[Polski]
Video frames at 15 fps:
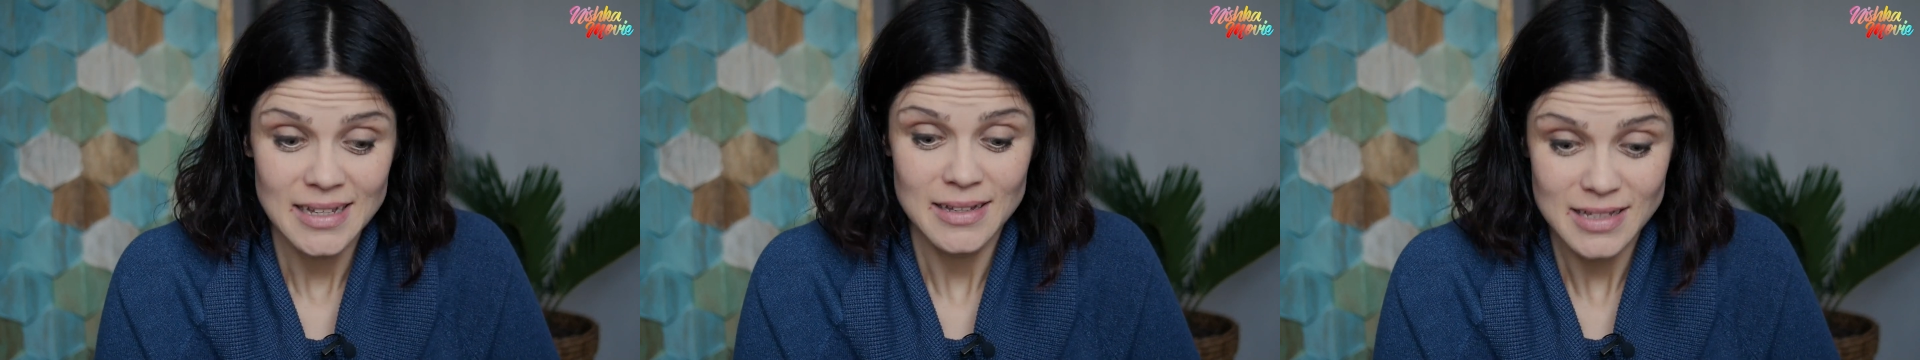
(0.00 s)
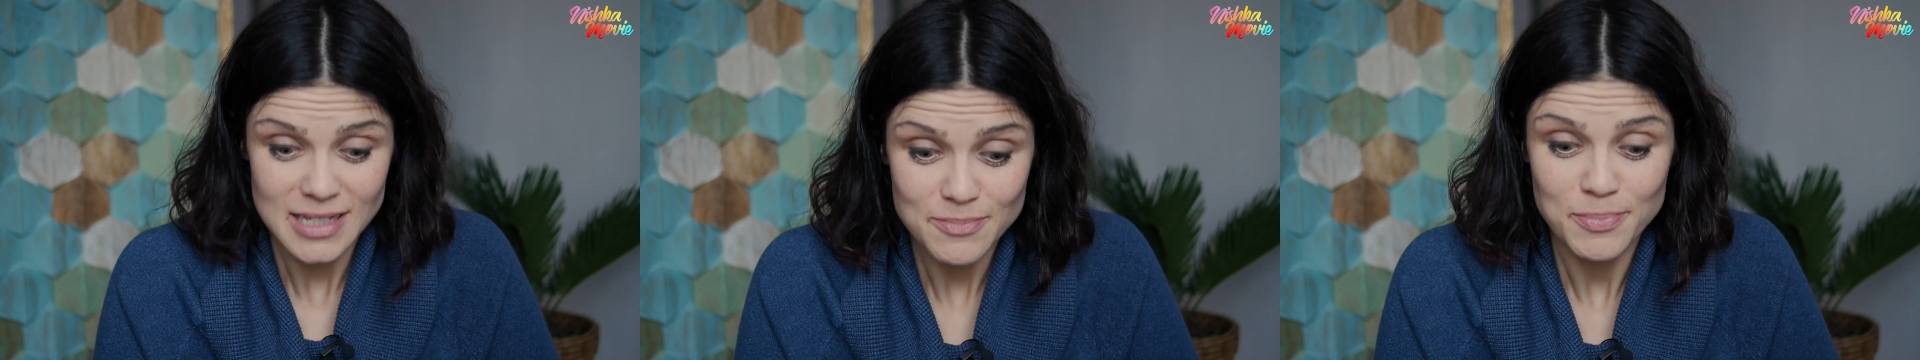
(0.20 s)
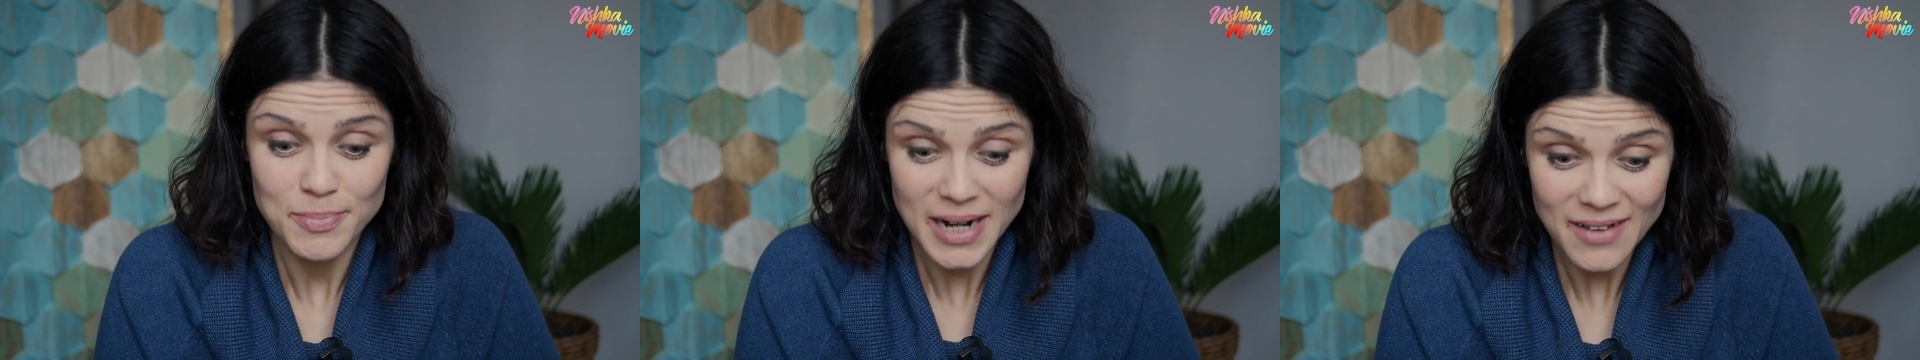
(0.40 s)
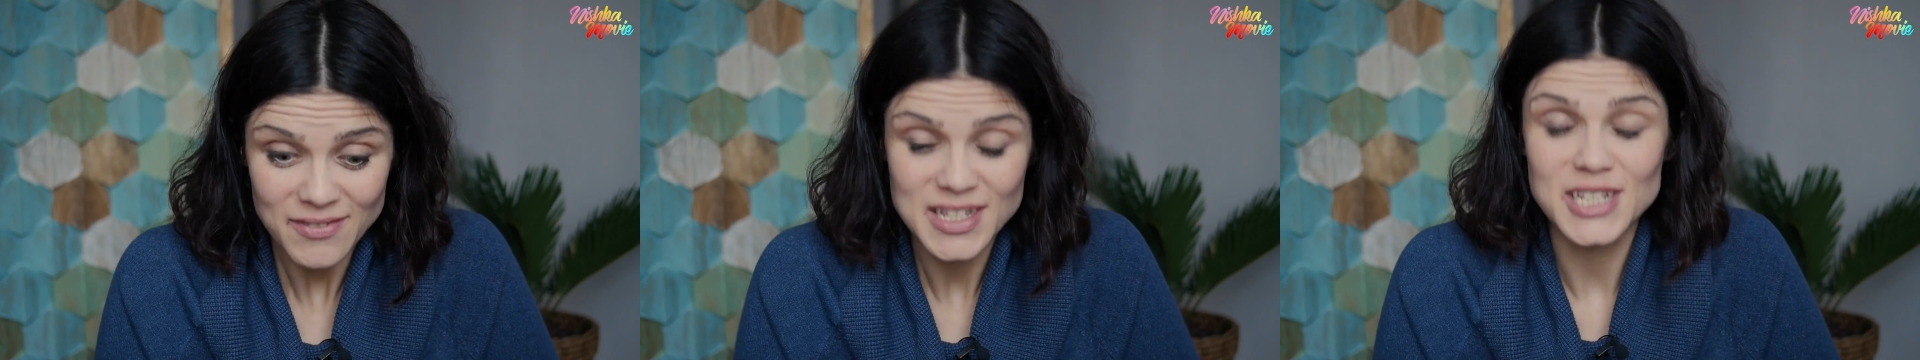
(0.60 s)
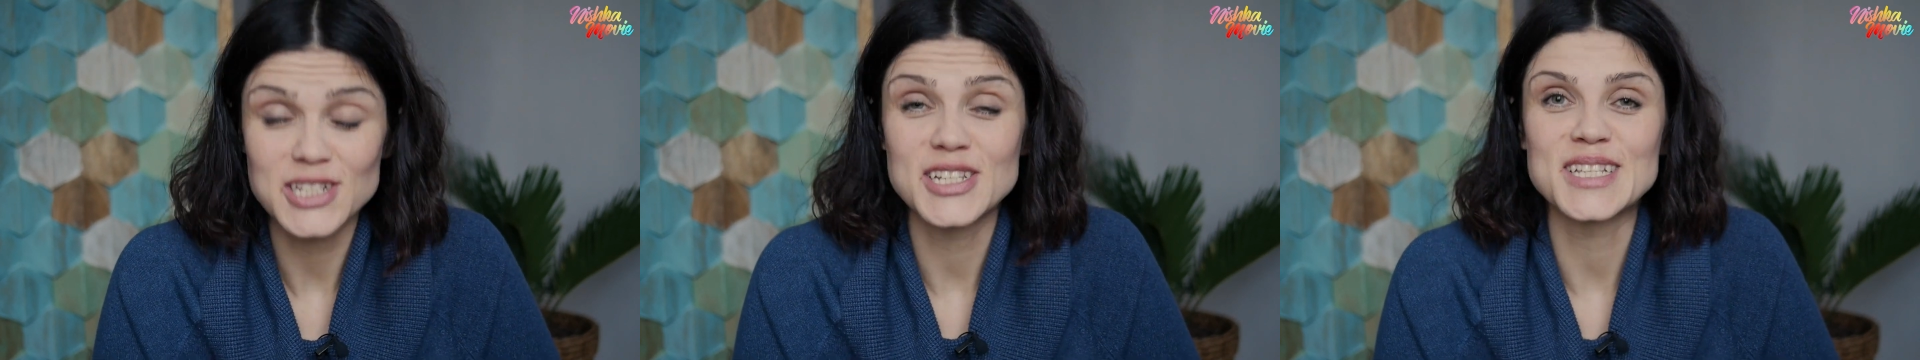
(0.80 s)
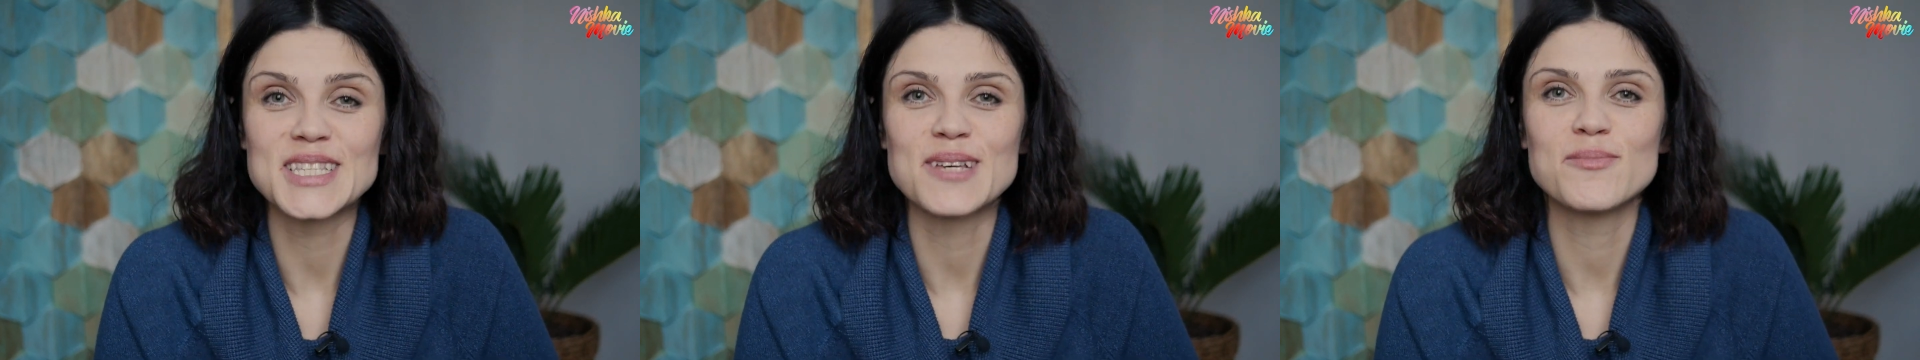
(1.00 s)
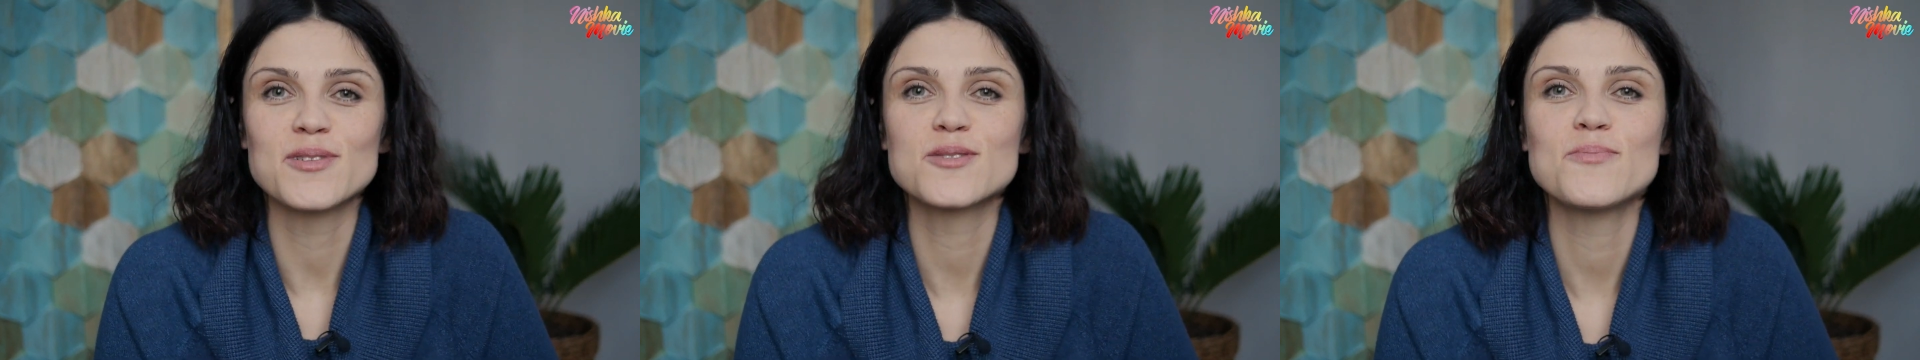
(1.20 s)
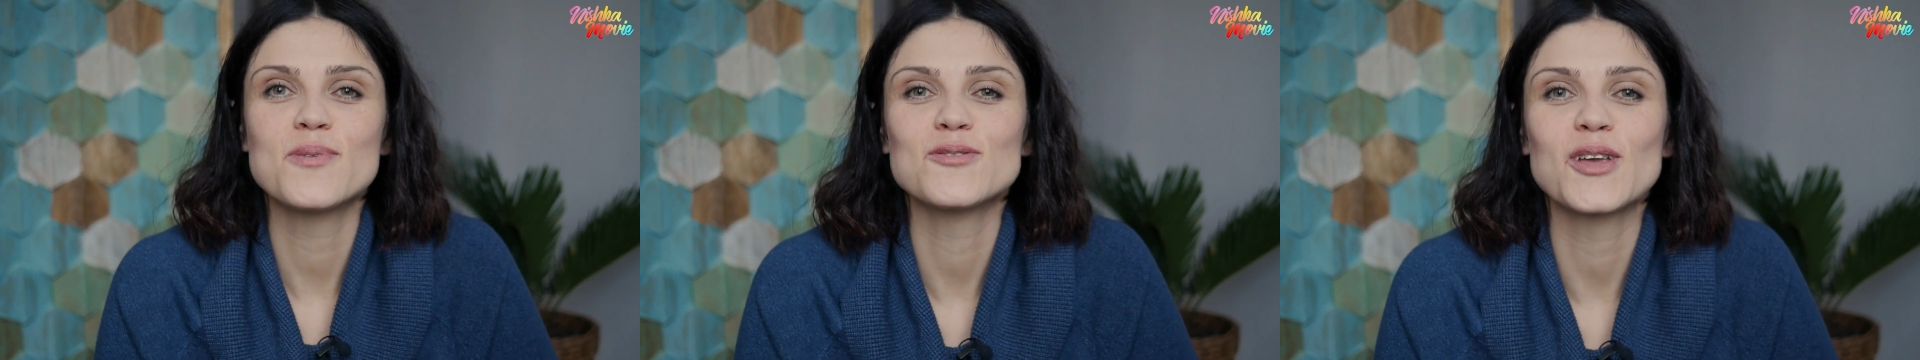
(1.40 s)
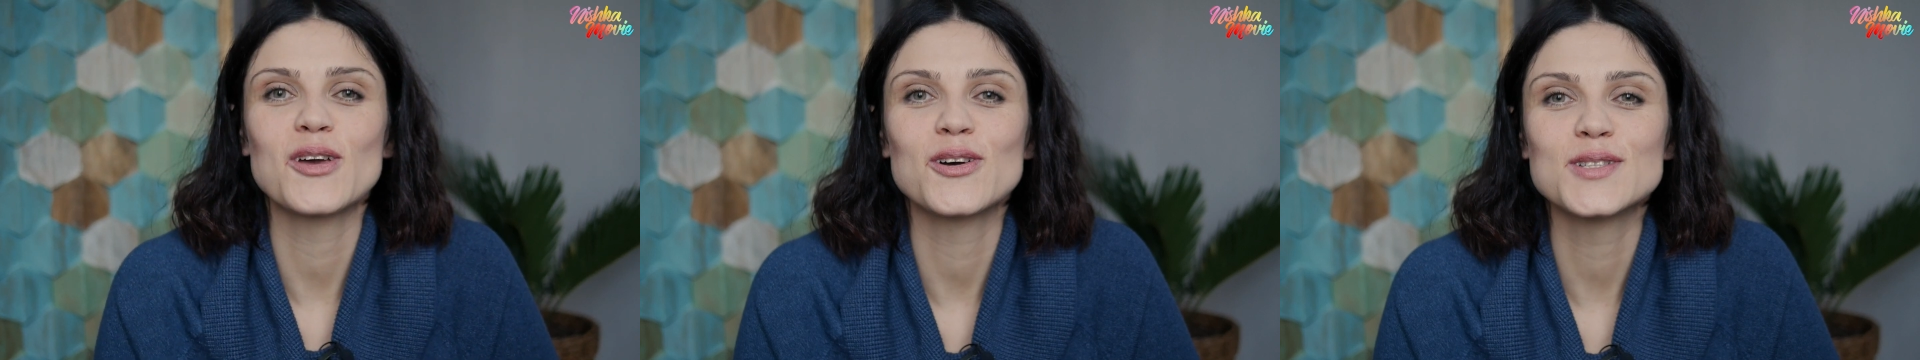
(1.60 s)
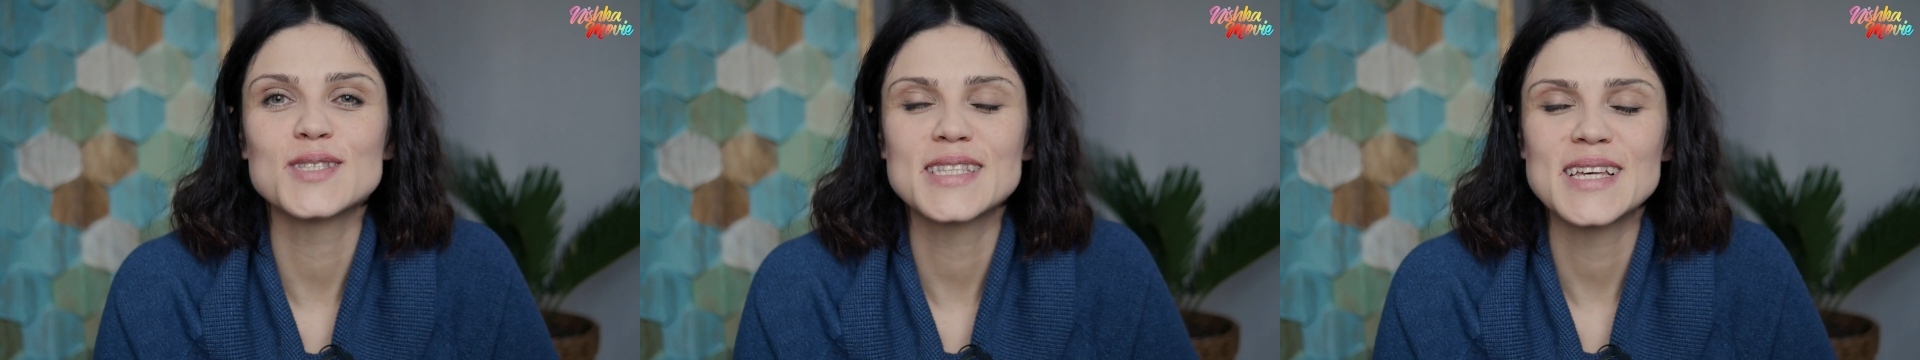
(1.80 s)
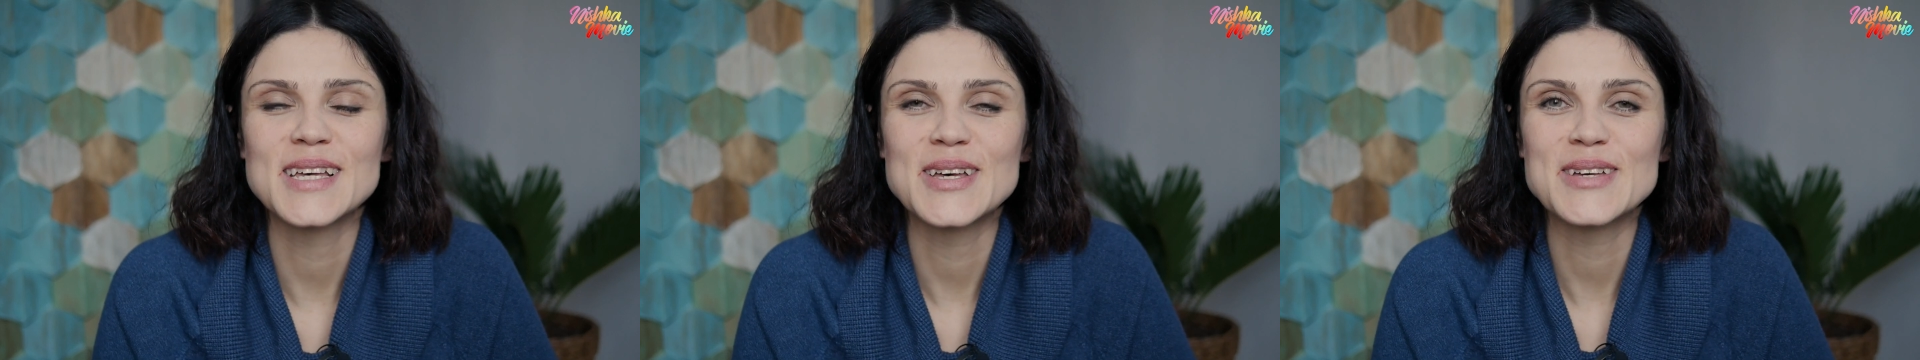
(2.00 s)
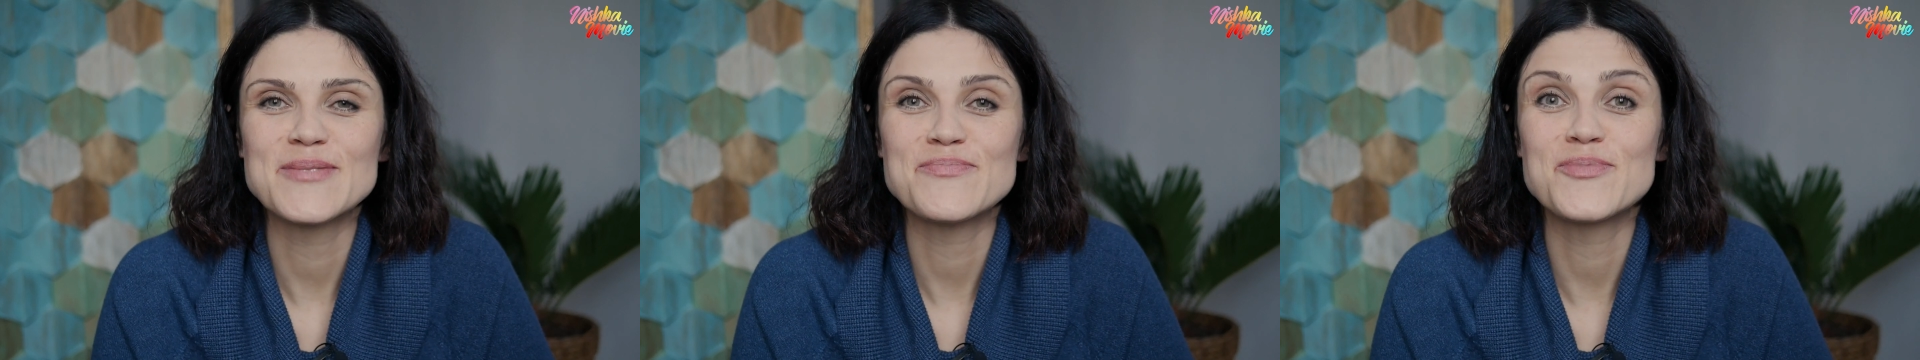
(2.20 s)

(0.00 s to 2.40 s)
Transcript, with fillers: sprawdza się samospełniające